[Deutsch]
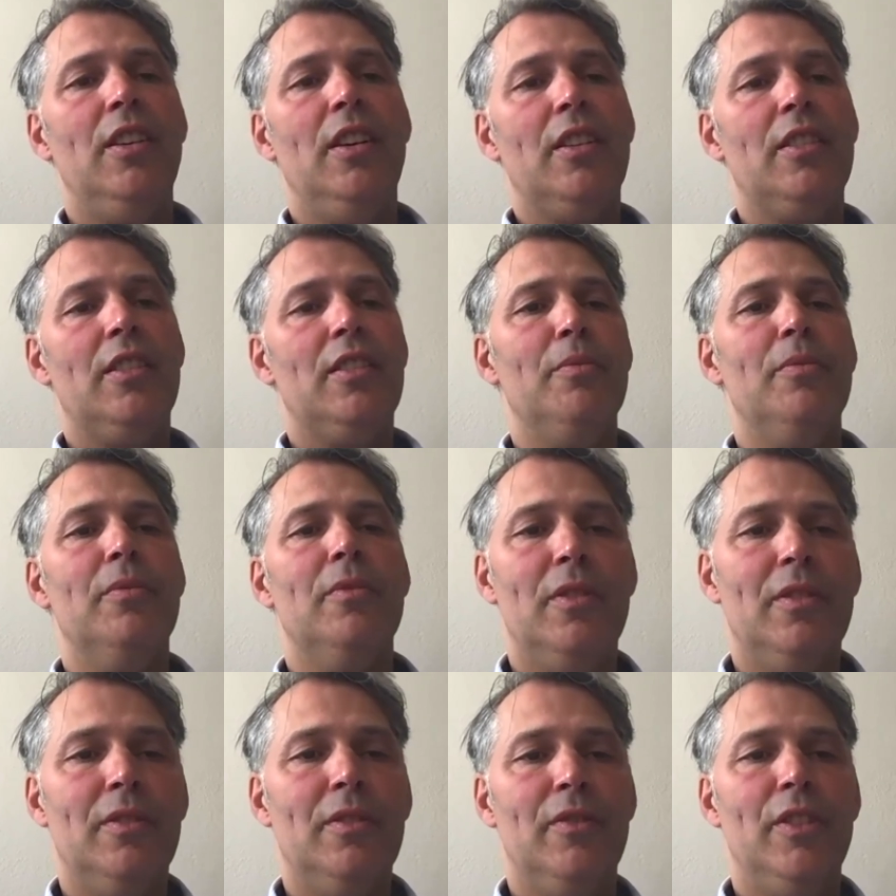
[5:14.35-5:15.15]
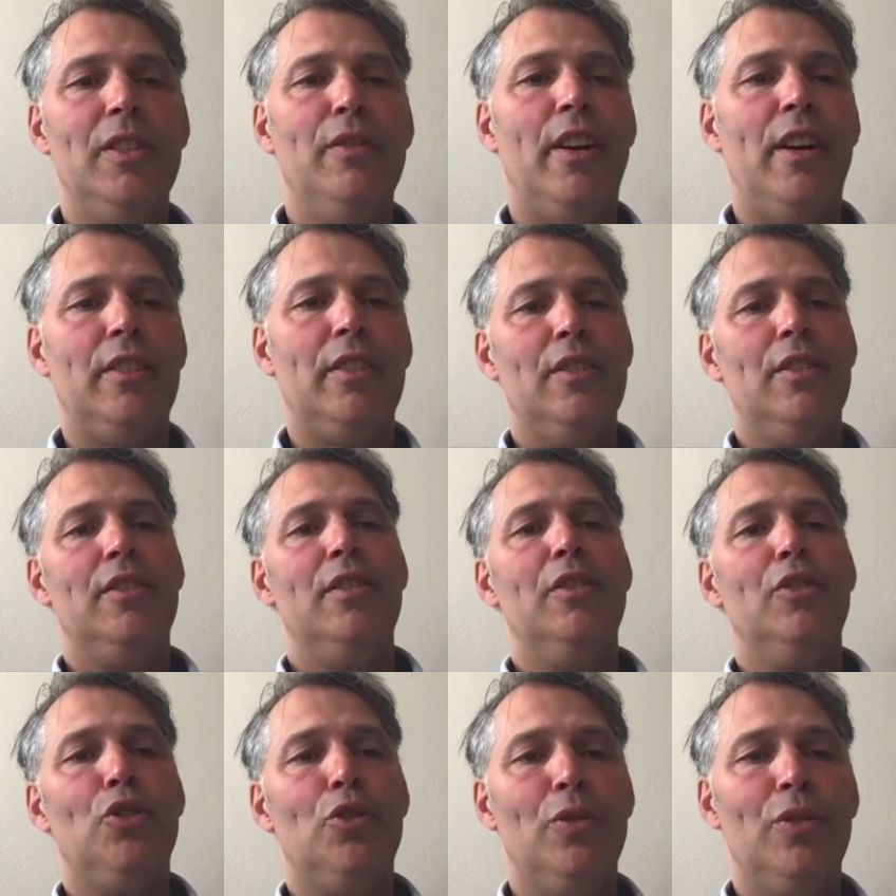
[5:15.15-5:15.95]
wenn die fertig sind, schon
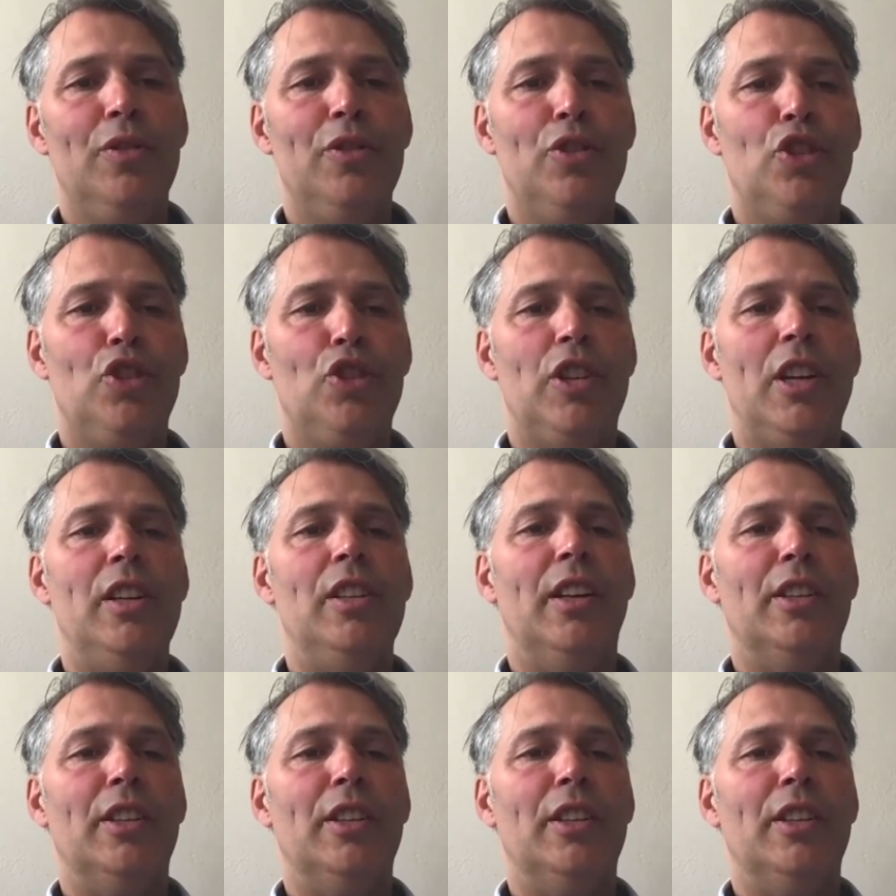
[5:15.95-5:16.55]
Stellenangebote